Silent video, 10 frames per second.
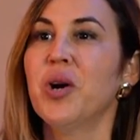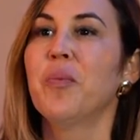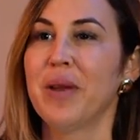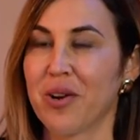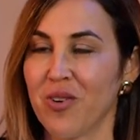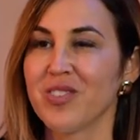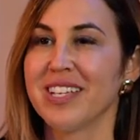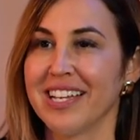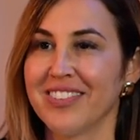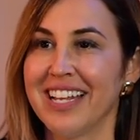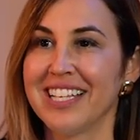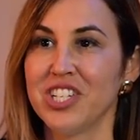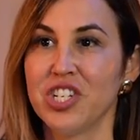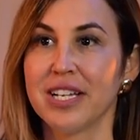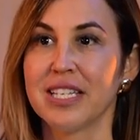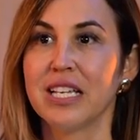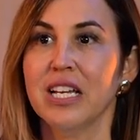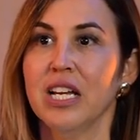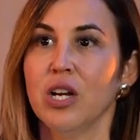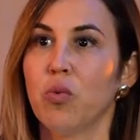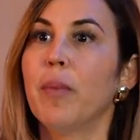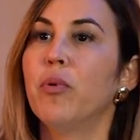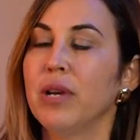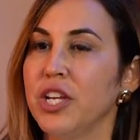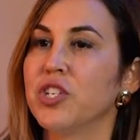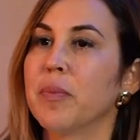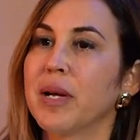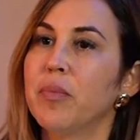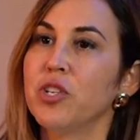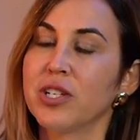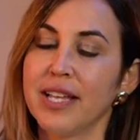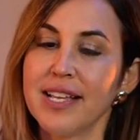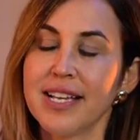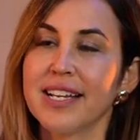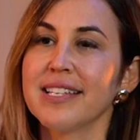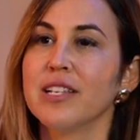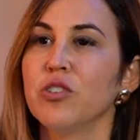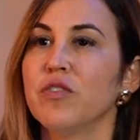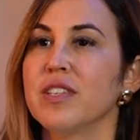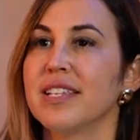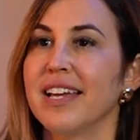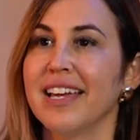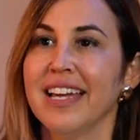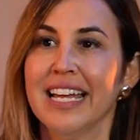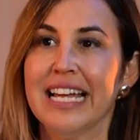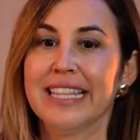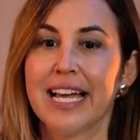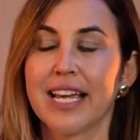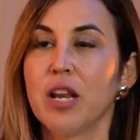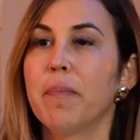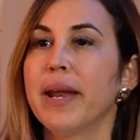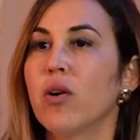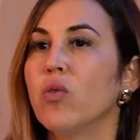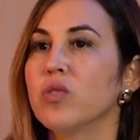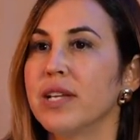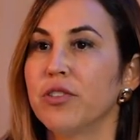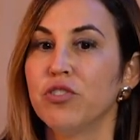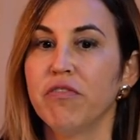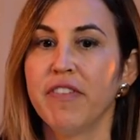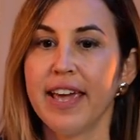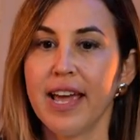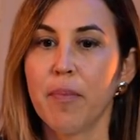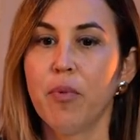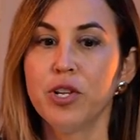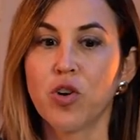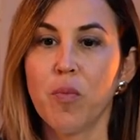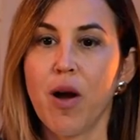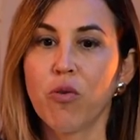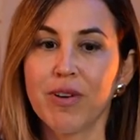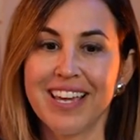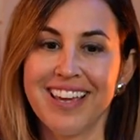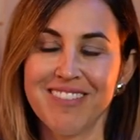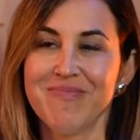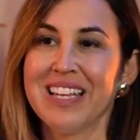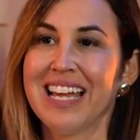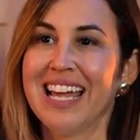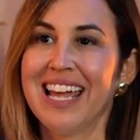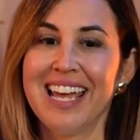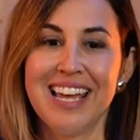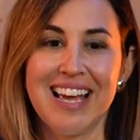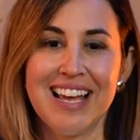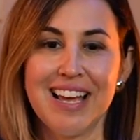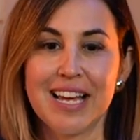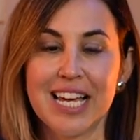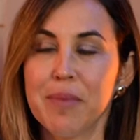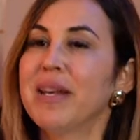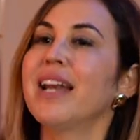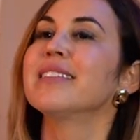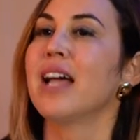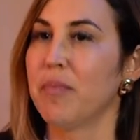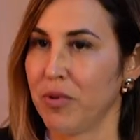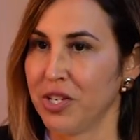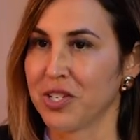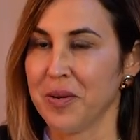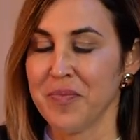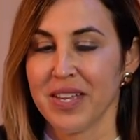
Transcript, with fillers: o preconceito, né, da gente assim, com a política. Porque a política tem essa questão de você ter aquele preconceito de ver a política como algo que é, é criminalizar a política.